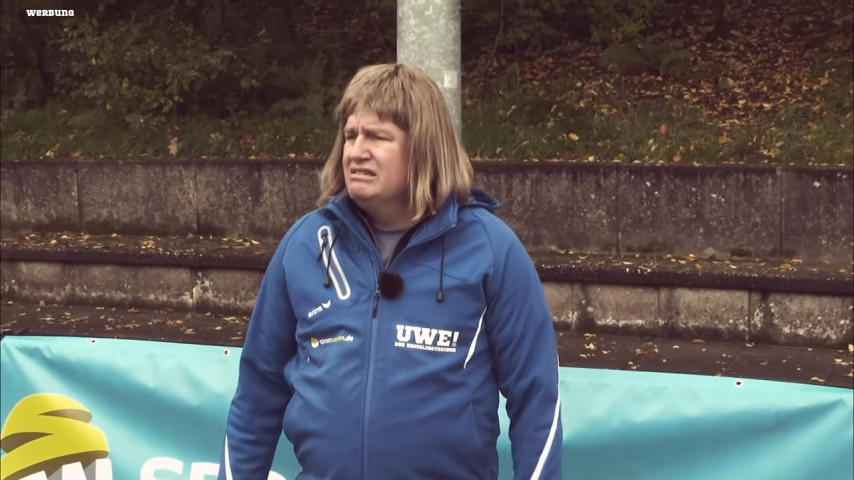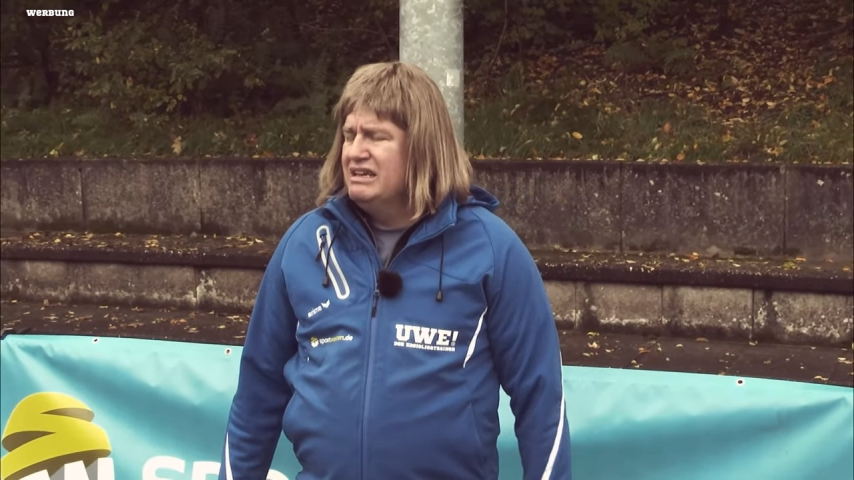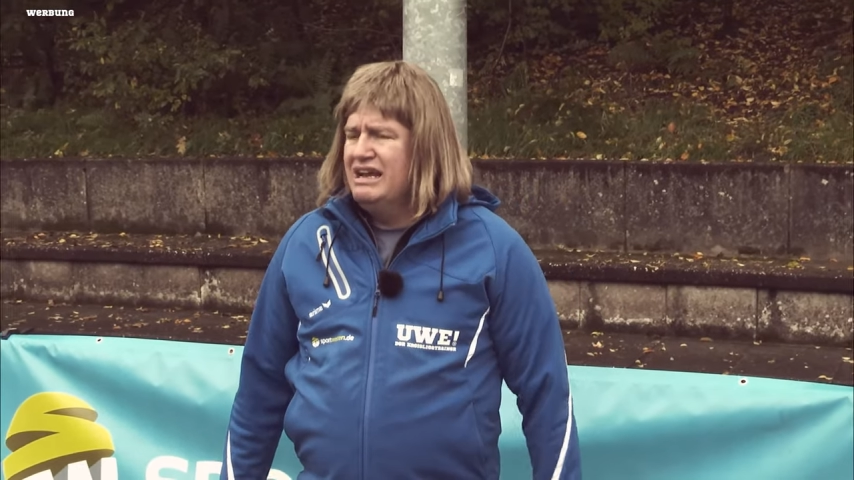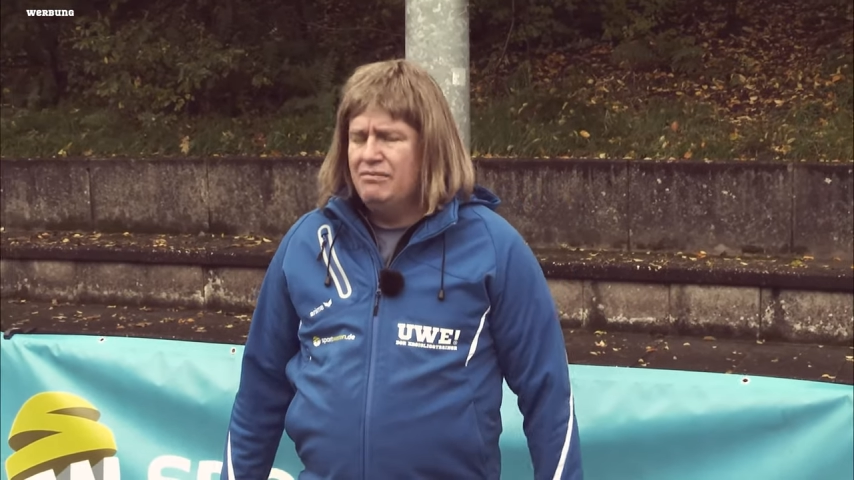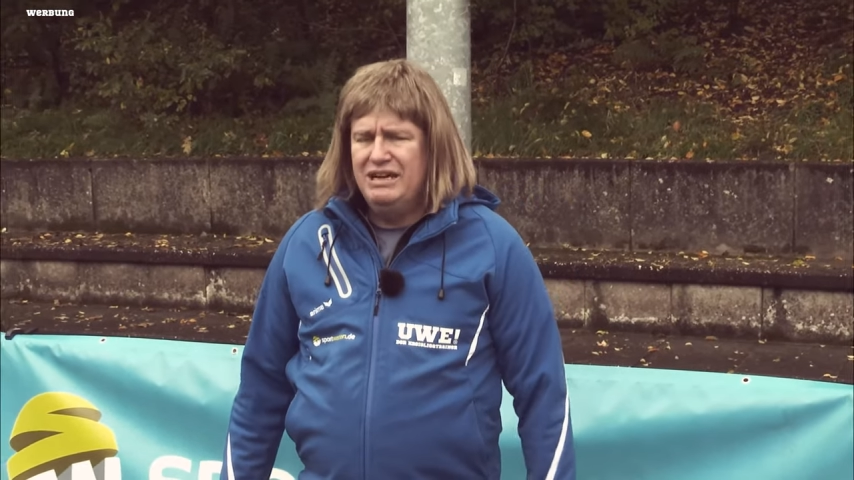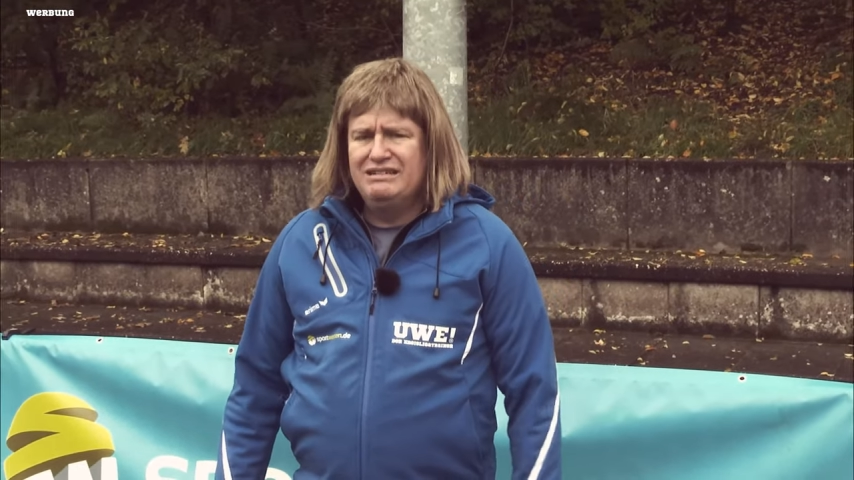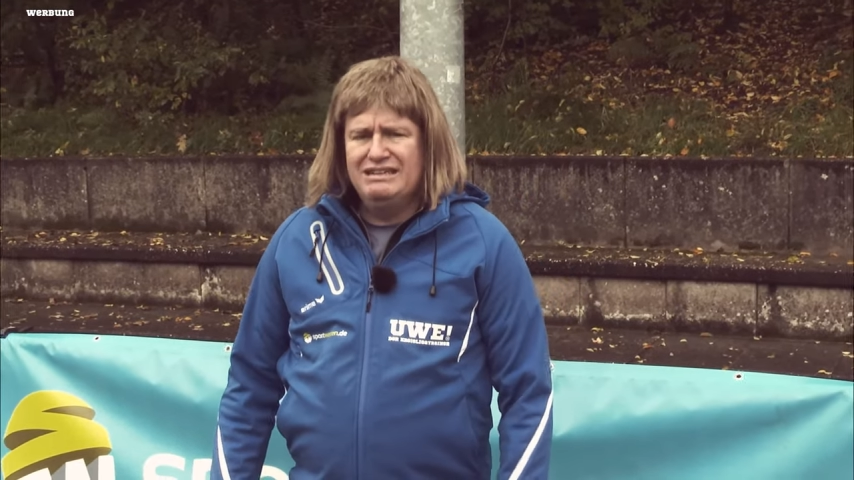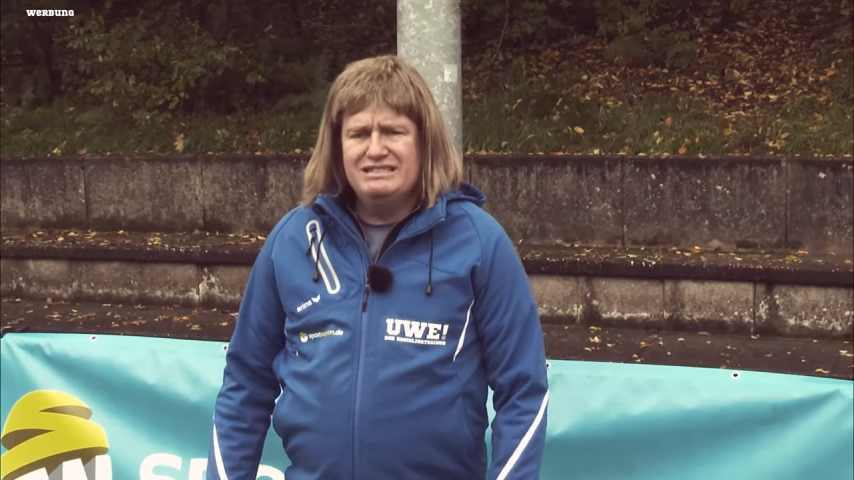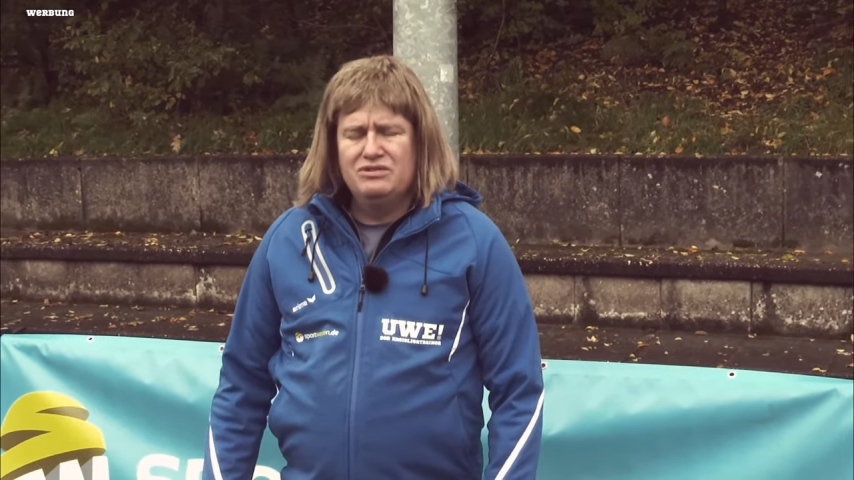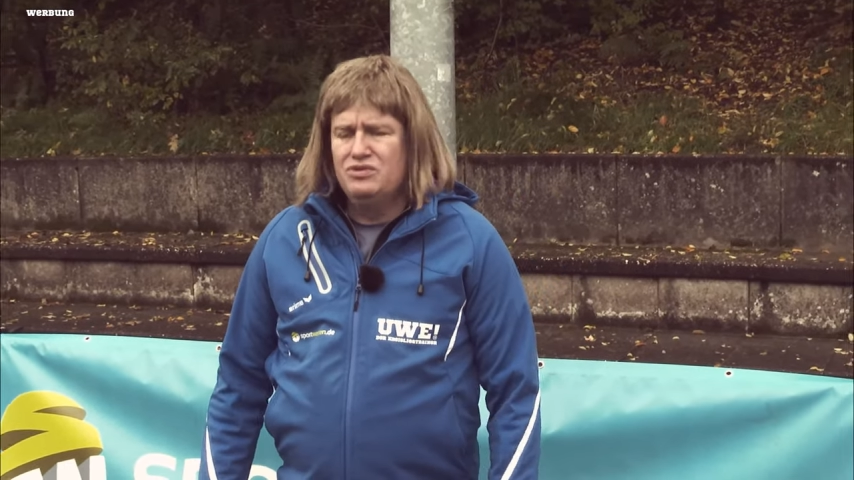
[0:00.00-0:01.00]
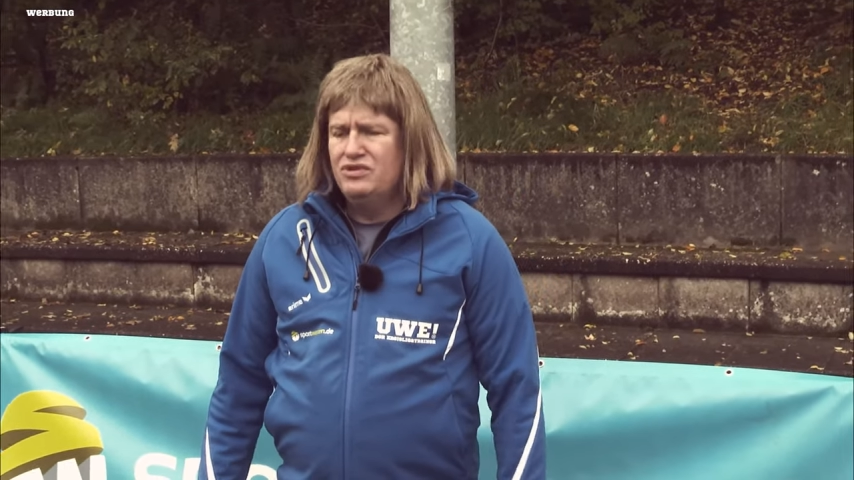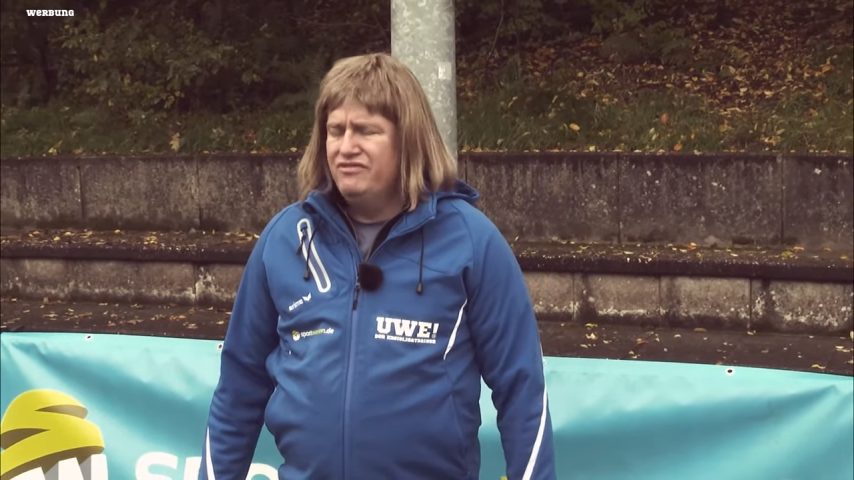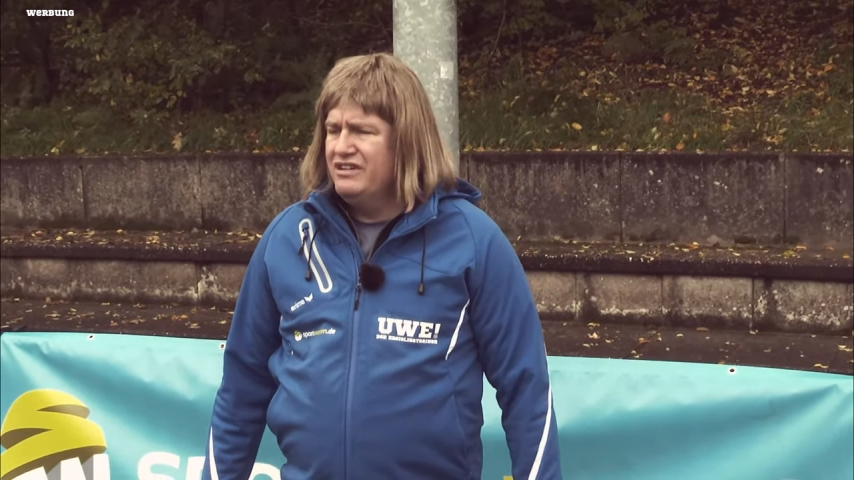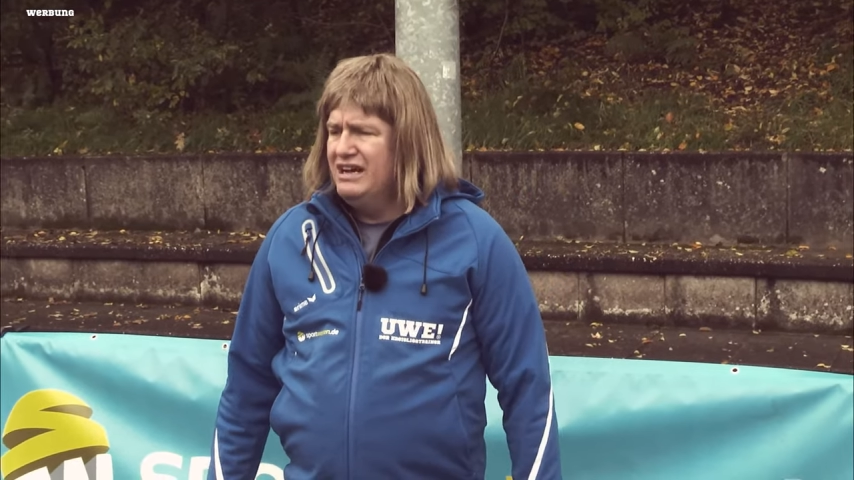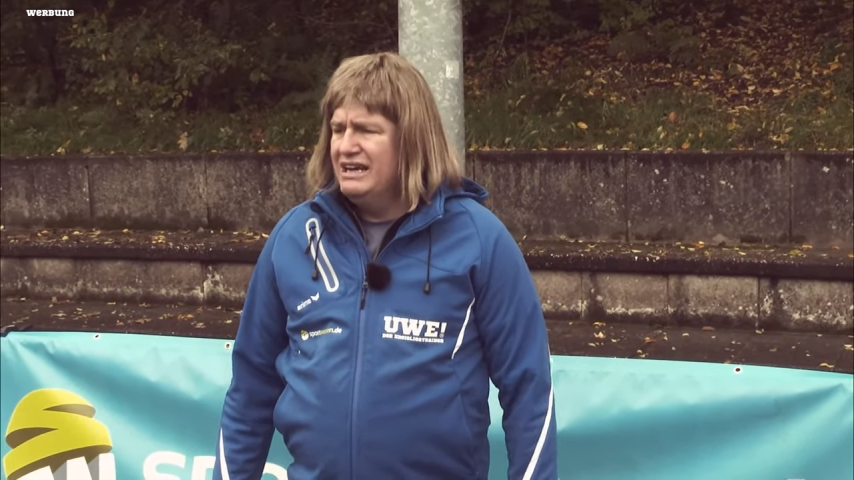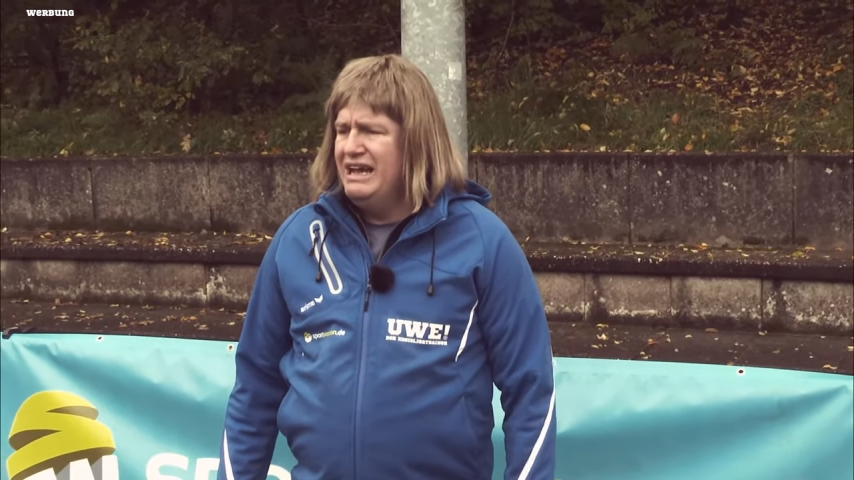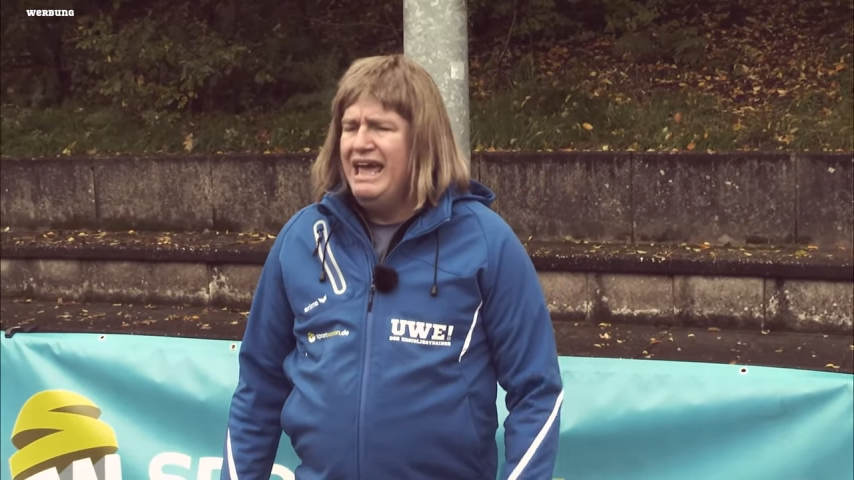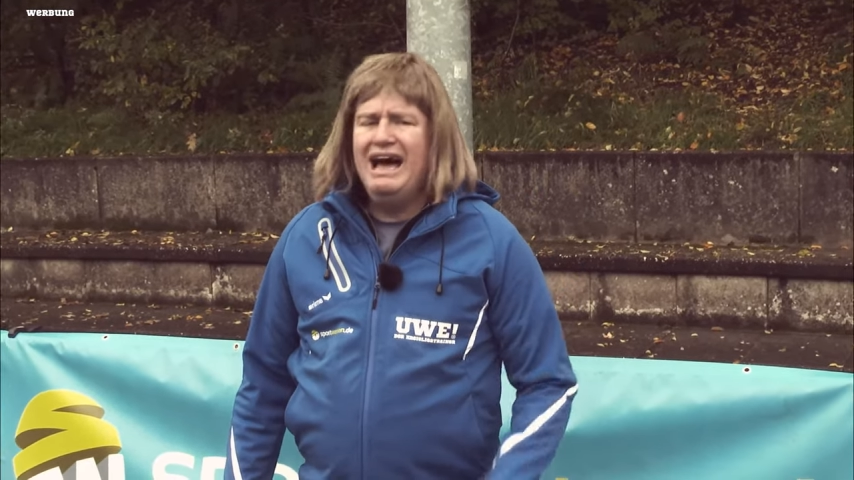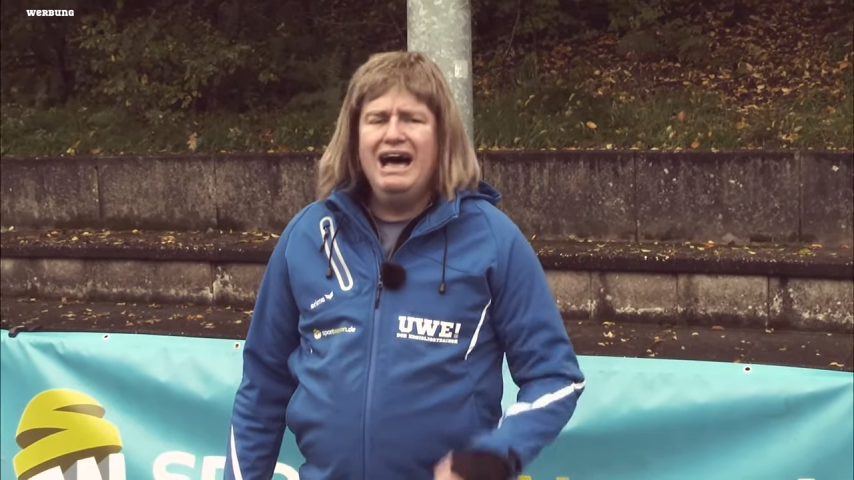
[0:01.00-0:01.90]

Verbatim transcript: den Hammann kannst du auch nur noch fragen, Herr